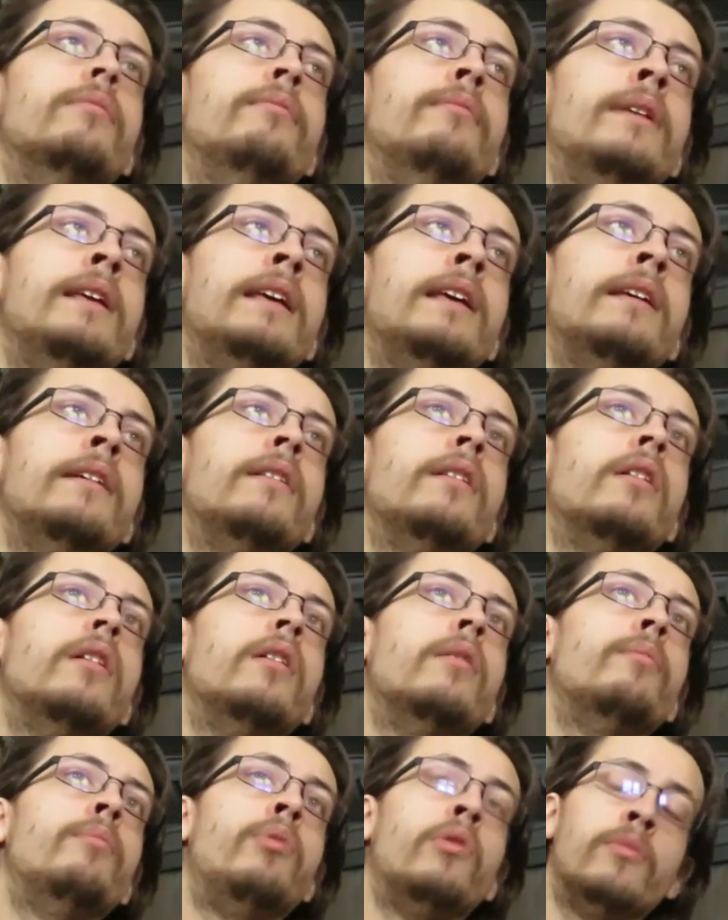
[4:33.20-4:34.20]
Mais
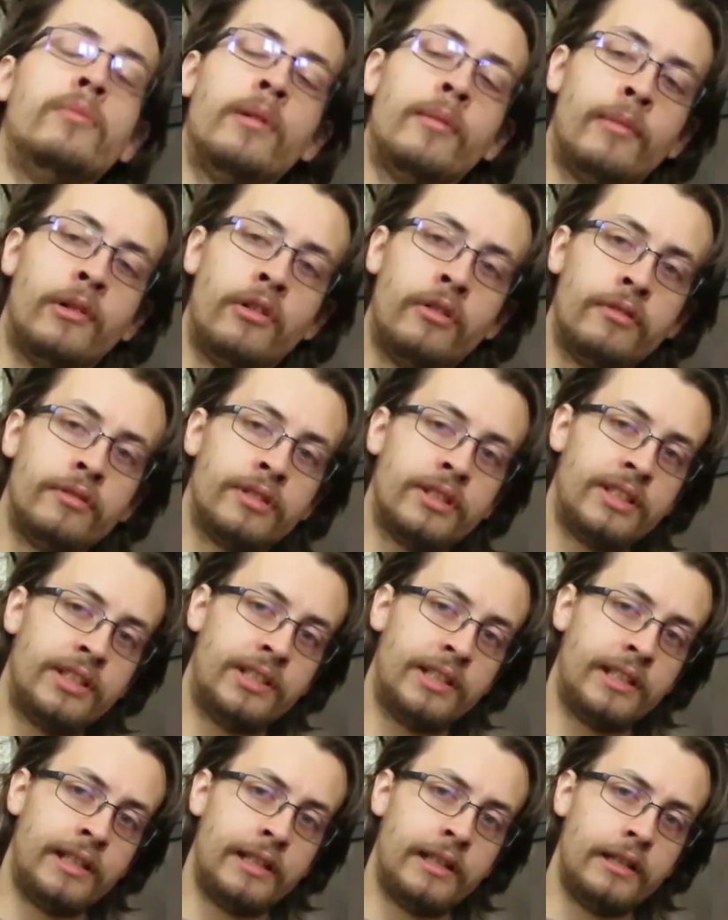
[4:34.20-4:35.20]
pour le moment,
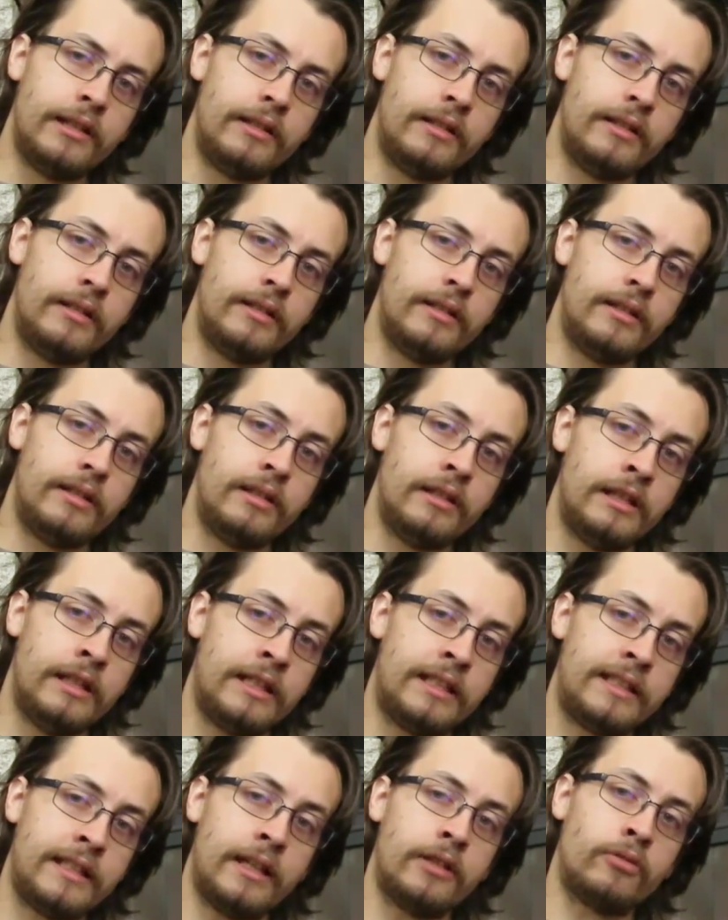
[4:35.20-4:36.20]
c'est
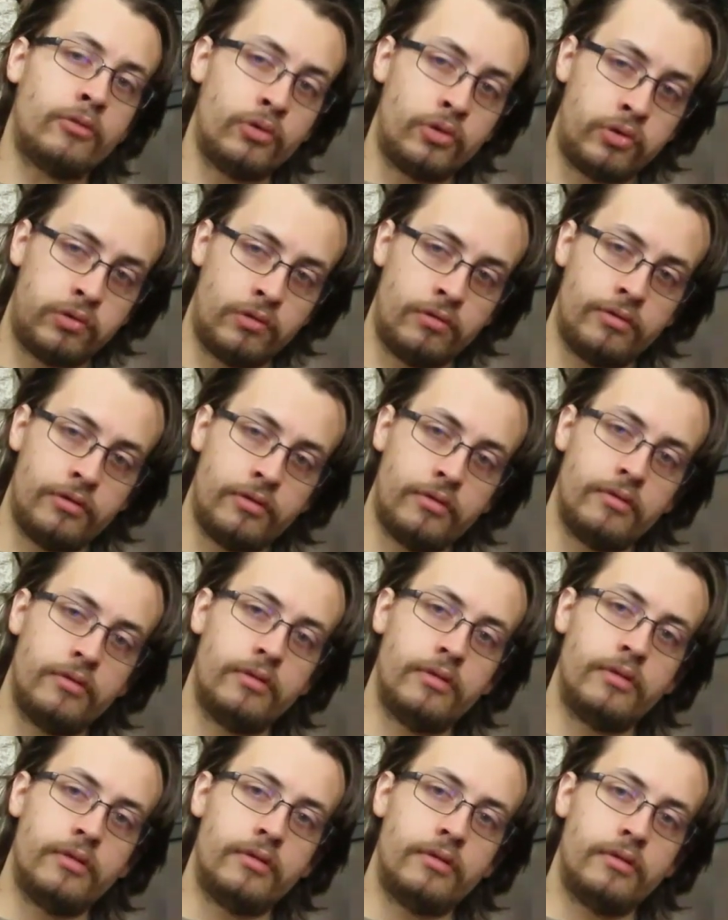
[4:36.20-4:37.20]
les quatre choses
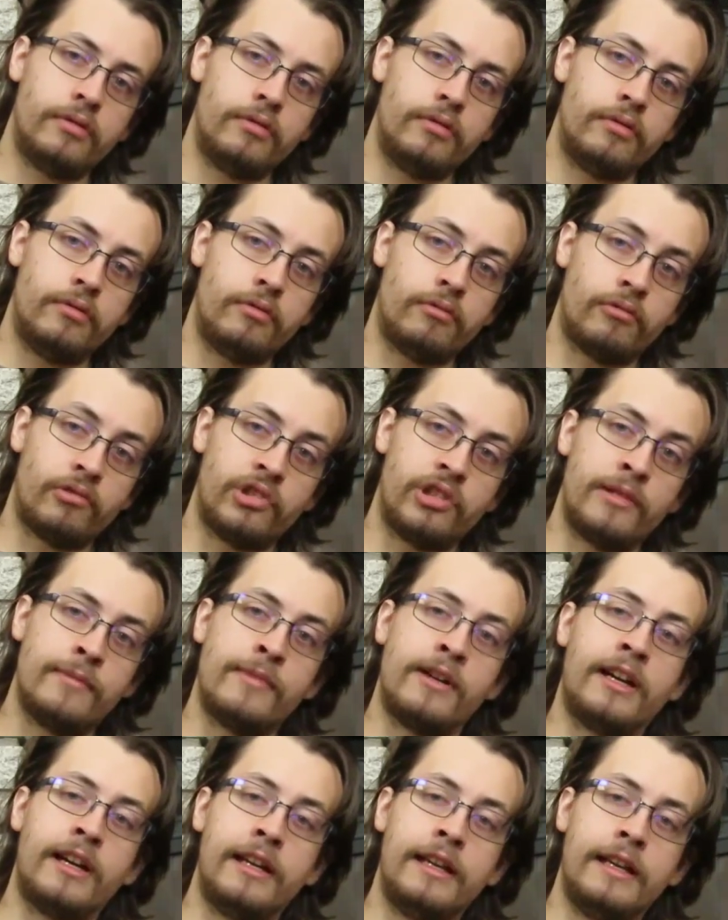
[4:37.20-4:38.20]
dont
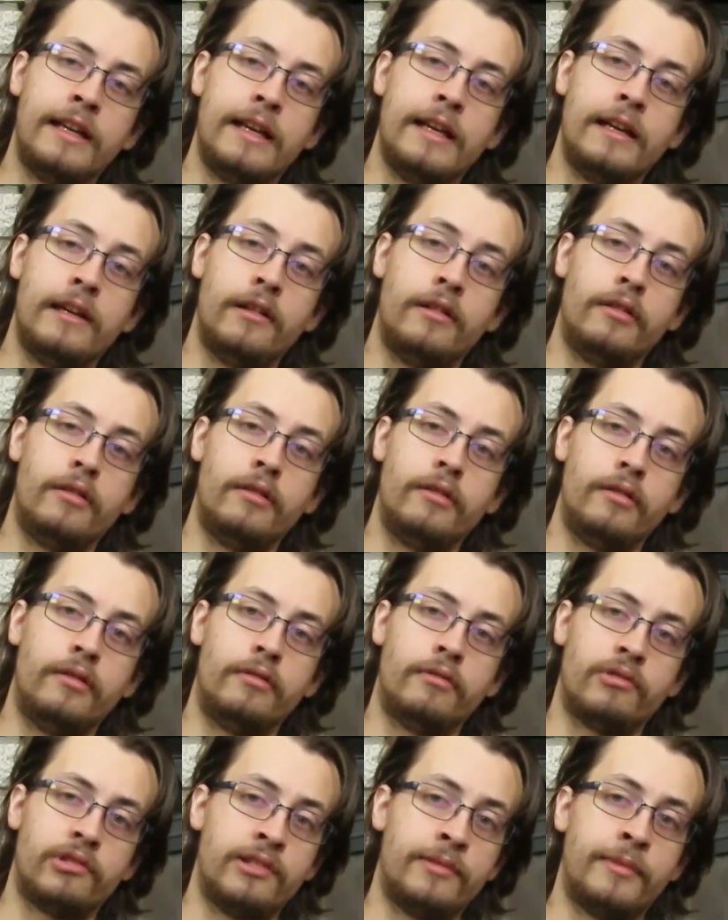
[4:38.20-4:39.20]
j'aimerais
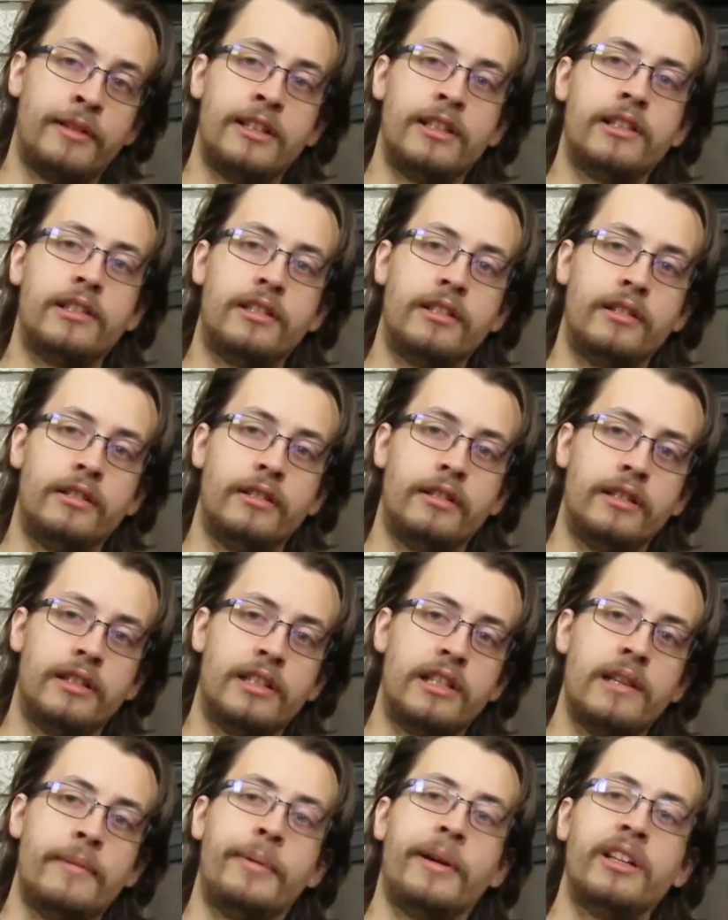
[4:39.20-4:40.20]
euh,
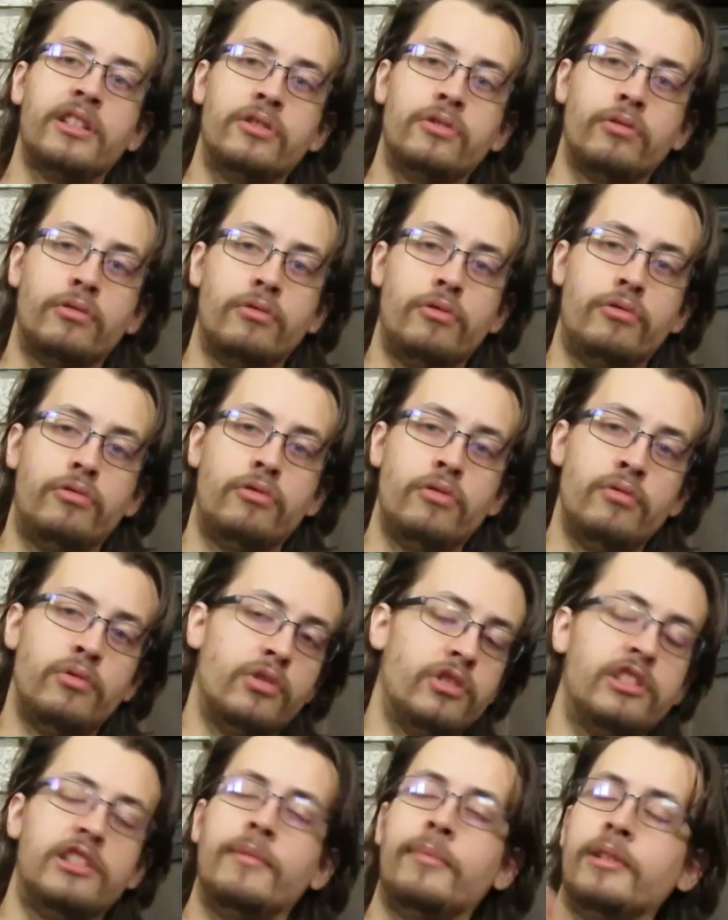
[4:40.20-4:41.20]
qu'il apparaisse sur YouTube.
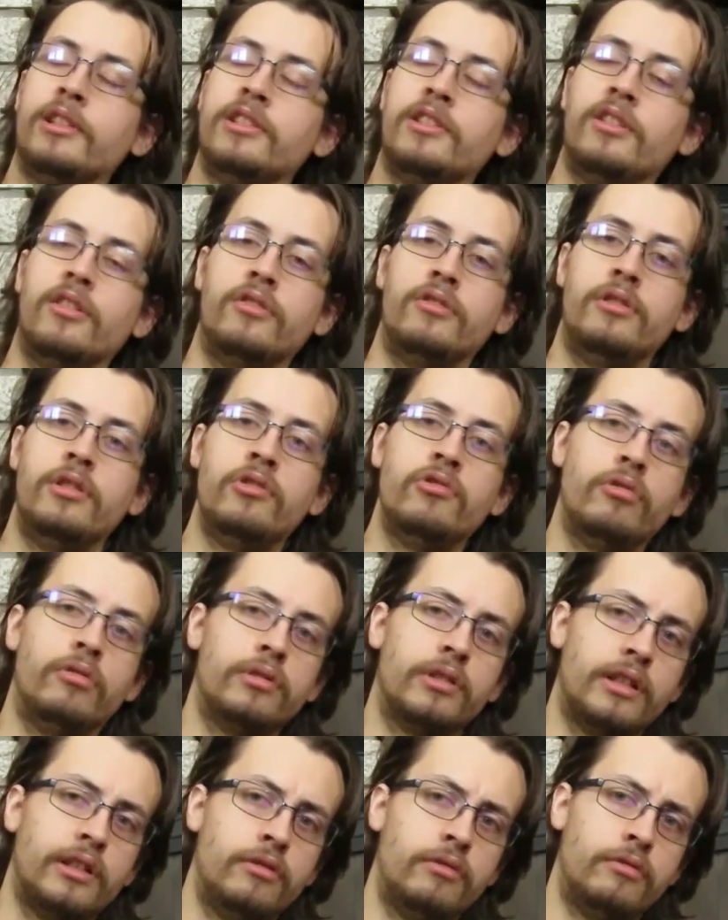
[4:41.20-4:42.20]
Je ne sais pas si ça se dit, je suis
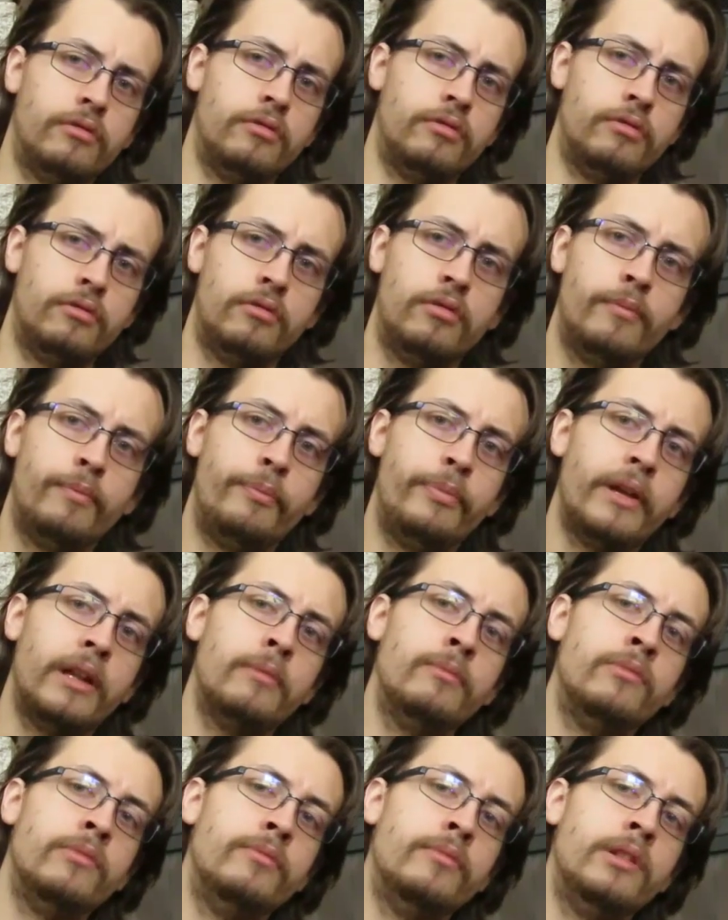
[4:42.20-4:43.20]
en train de,
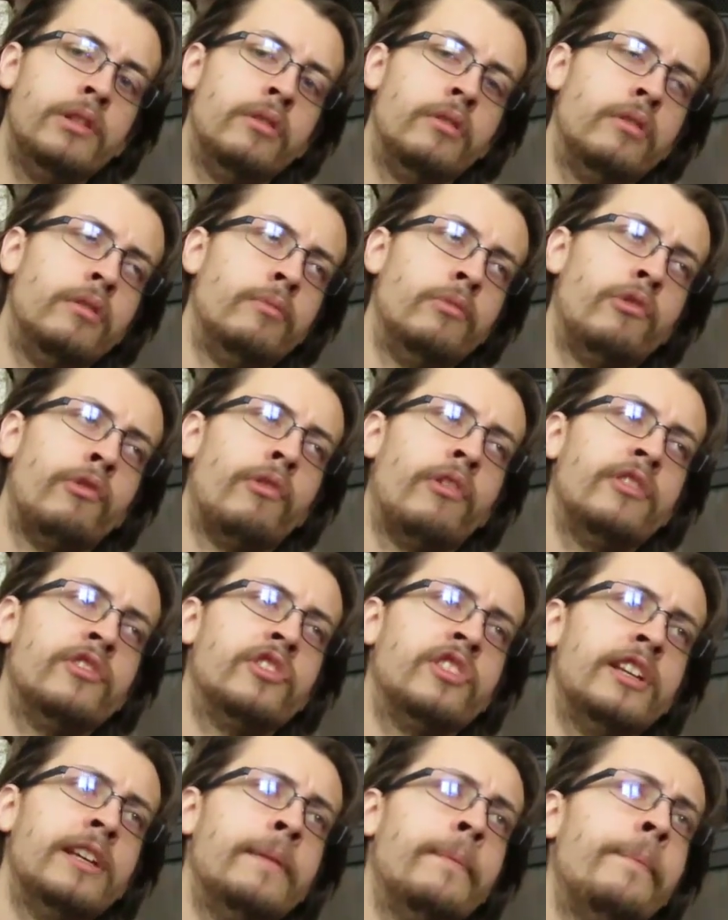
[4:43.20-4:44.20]
perdre euh, mon
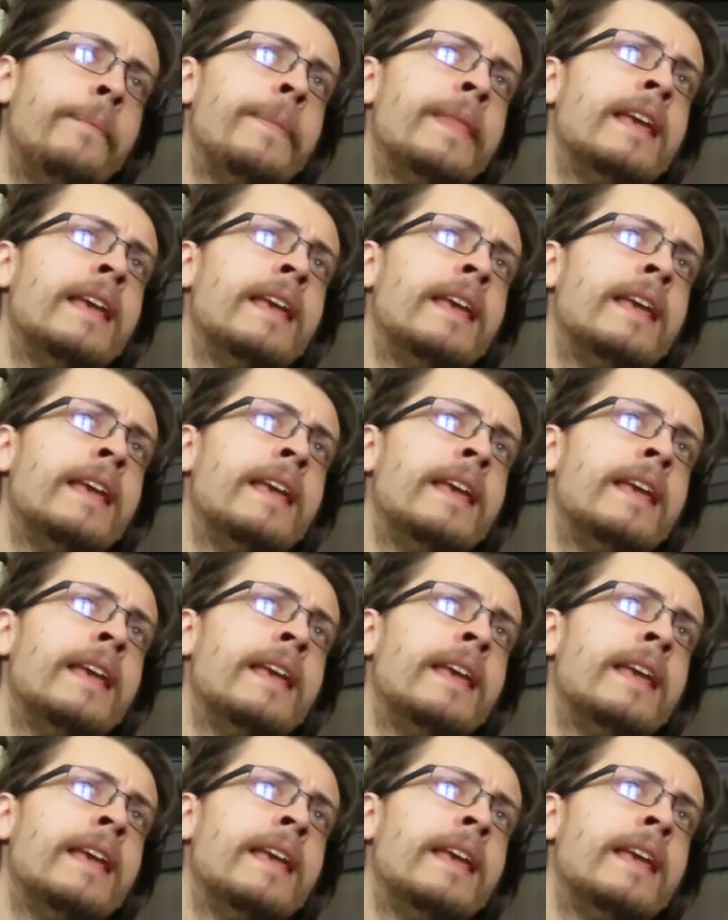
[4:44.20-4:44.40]
français.